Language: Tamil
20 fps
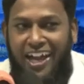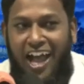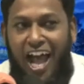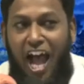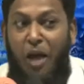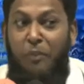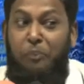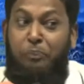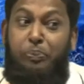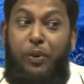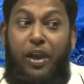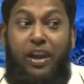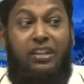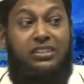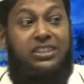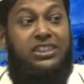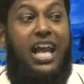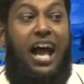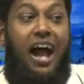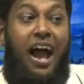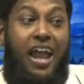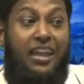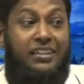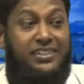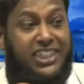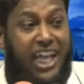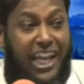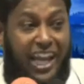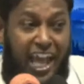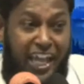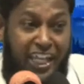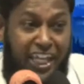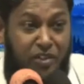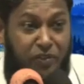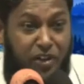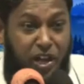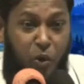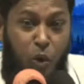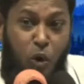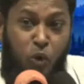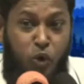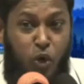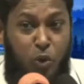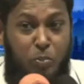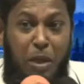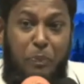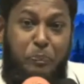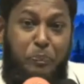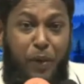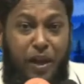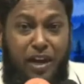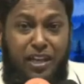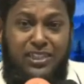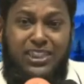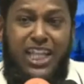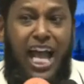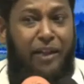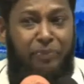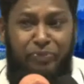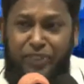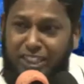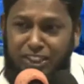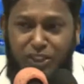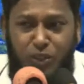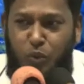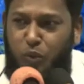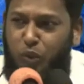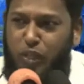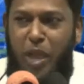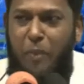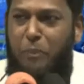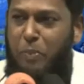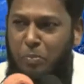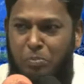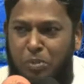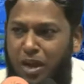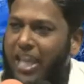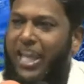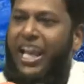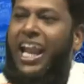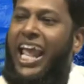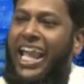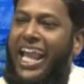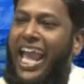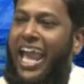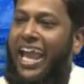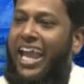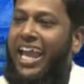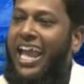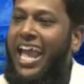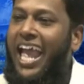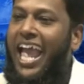நான் பெருசா ஆயிஷா நாயை விட ஒன்றுமே பெருசா அந்தஸ்துக்குரிய பொம்பளை இல்லையே